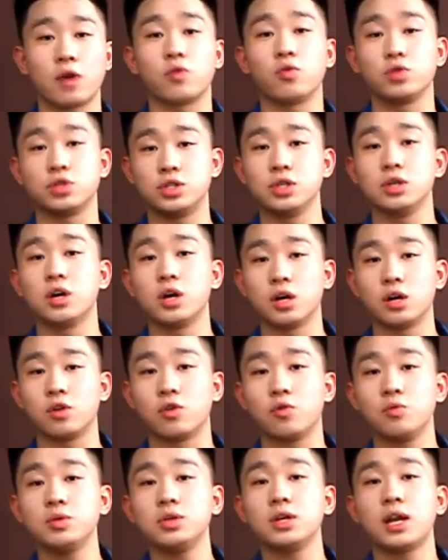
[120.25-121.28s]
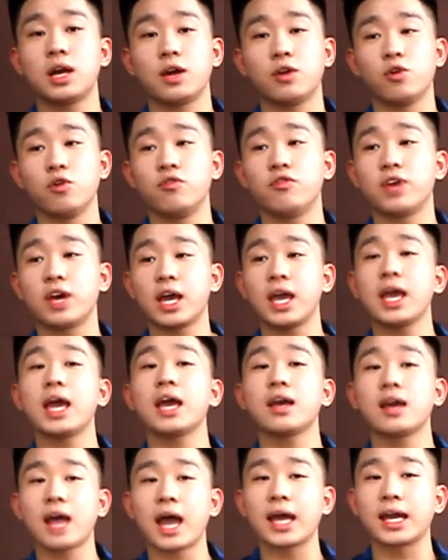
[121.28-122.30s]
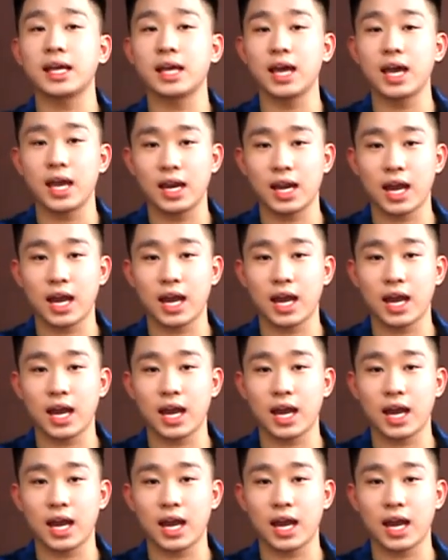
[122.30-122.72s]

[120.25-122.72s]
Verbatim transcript: của trường cũng như là đối với cái ngành nghề